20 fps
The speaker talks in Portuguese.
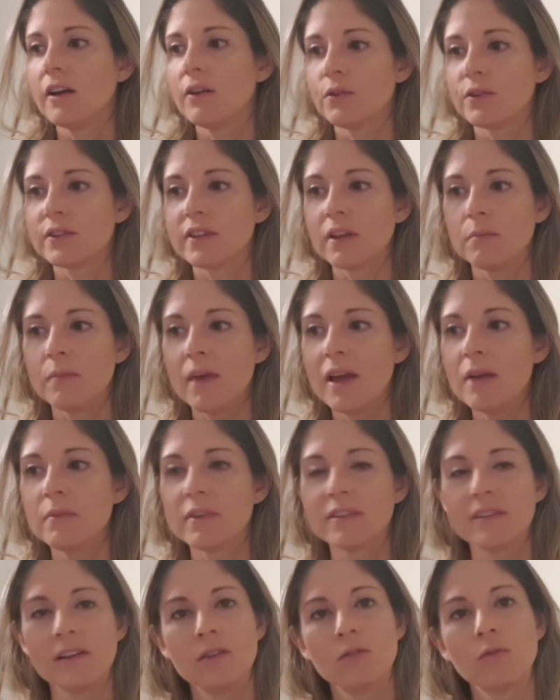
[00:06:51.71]
ganhou também,
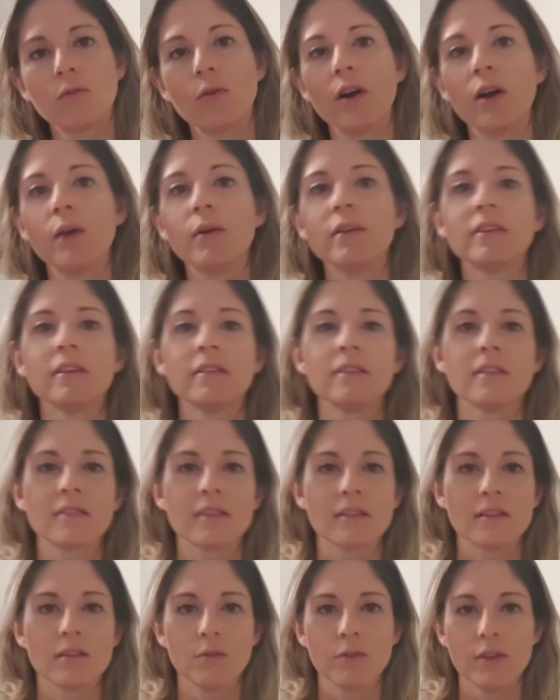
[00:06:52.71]
mas ele não correu em tantas
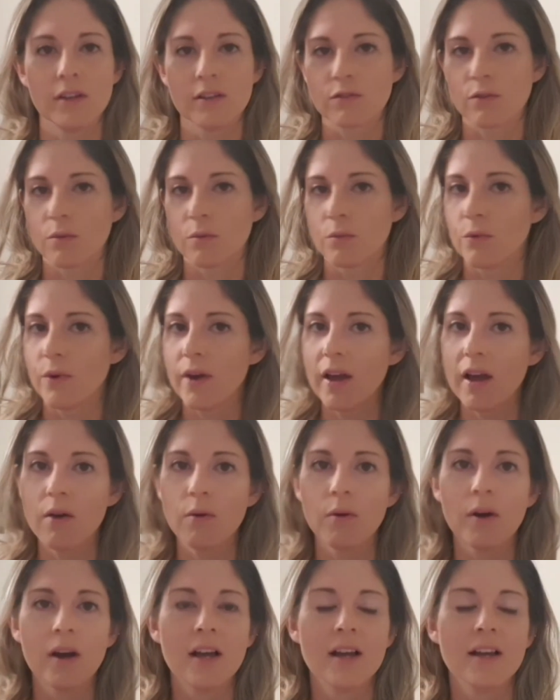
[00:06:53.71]
categorias como
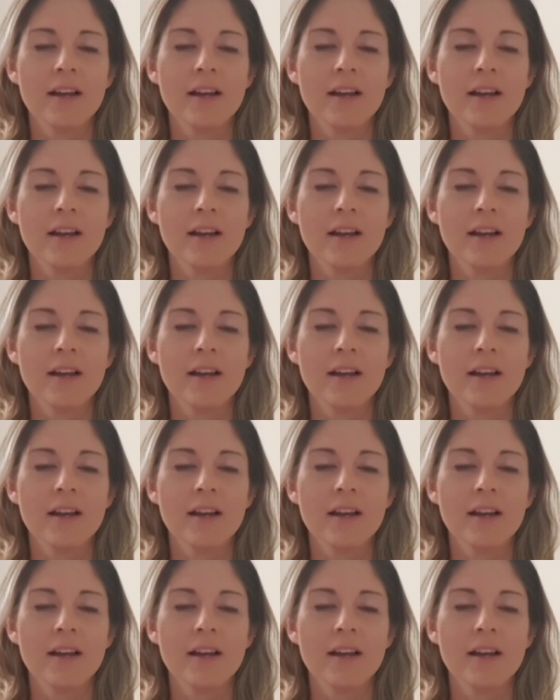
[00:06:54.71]
eu.